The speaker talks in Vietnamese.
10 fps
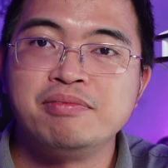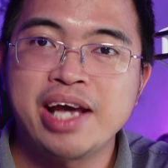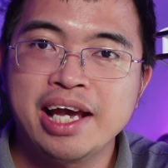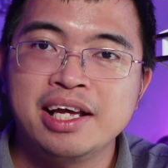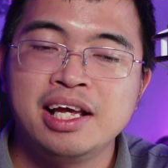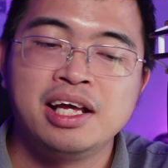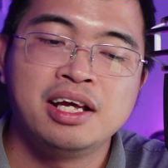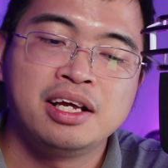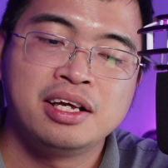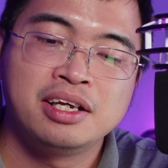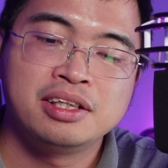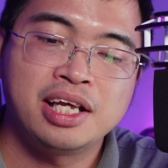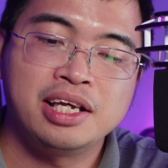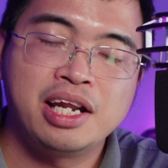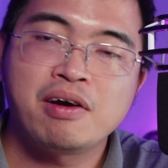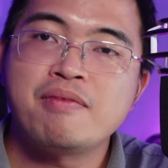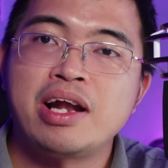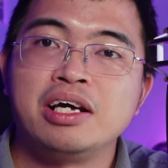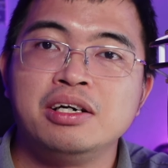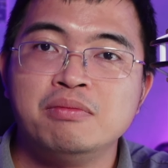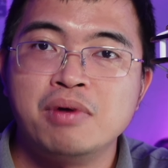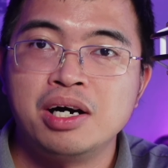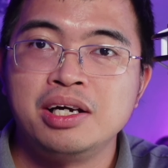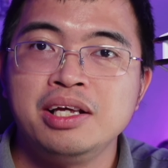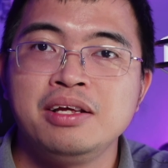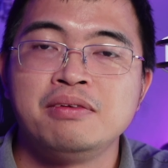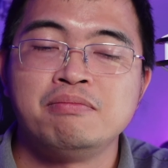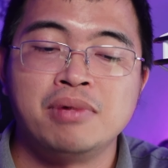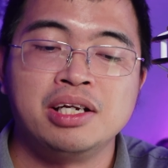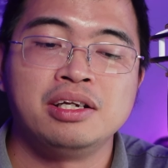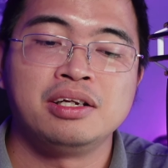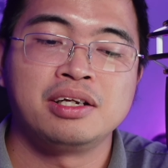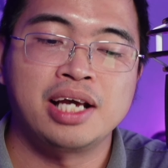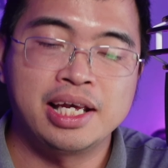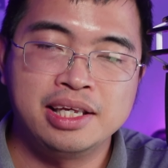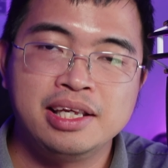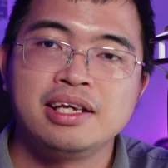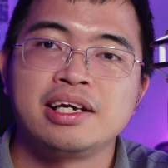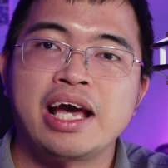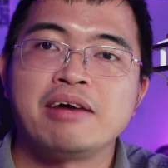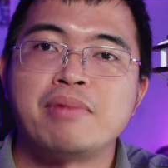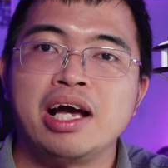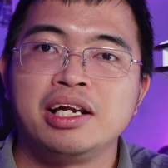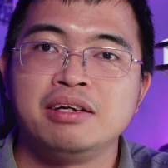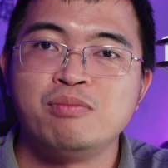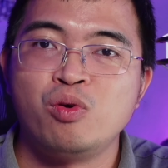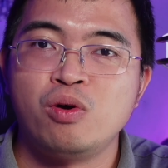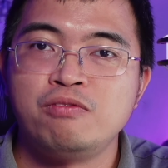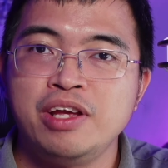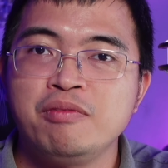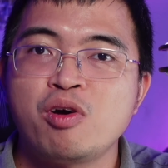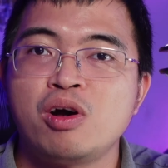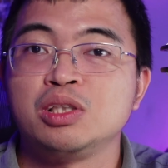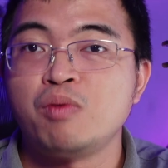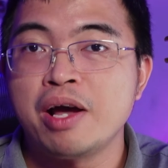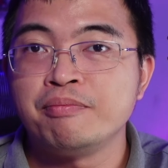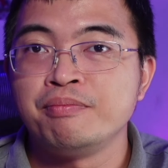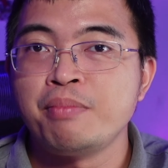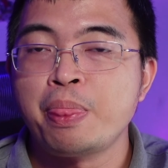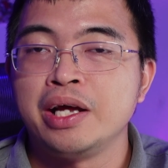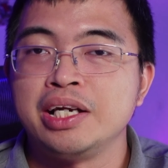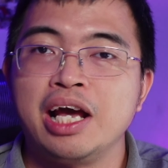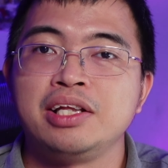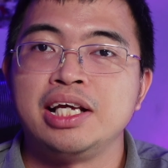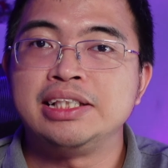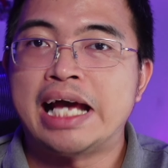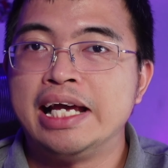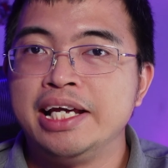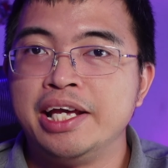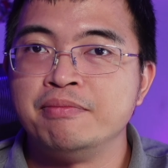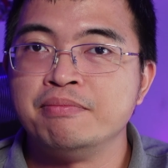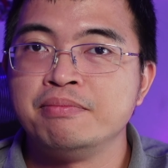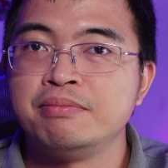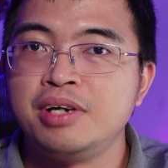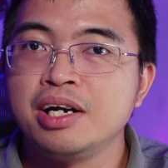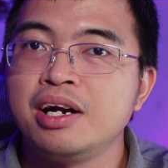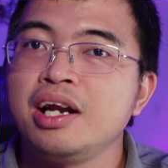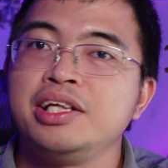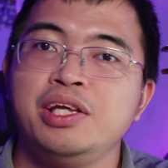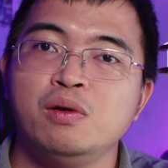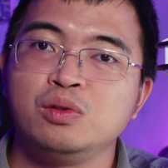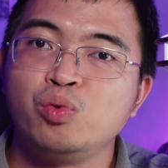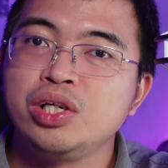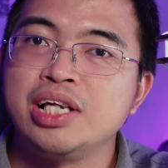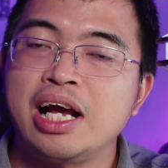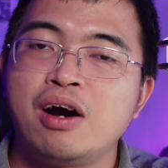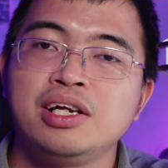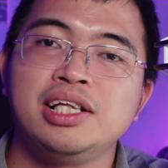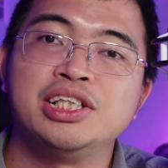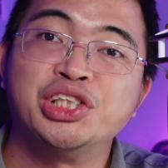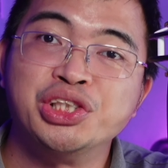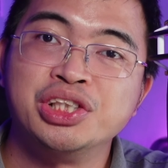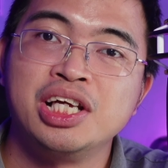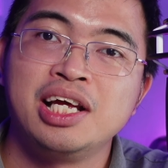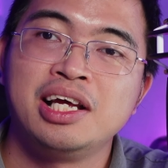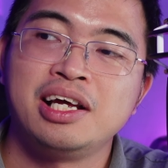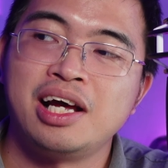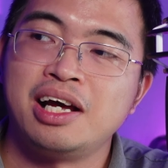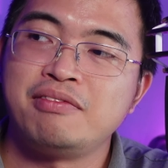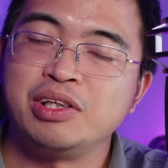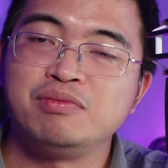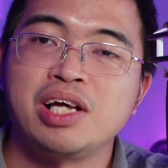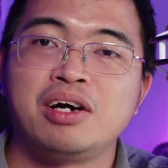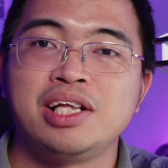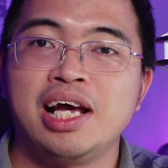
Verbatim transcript: phím khác thì nếu các bạn là người mới mình nghĩ các bạn nên mua phím của HotSwap để có thể trải nghiệm rất rất là nhiều switch đang có trên thị trường à, và chúng ta có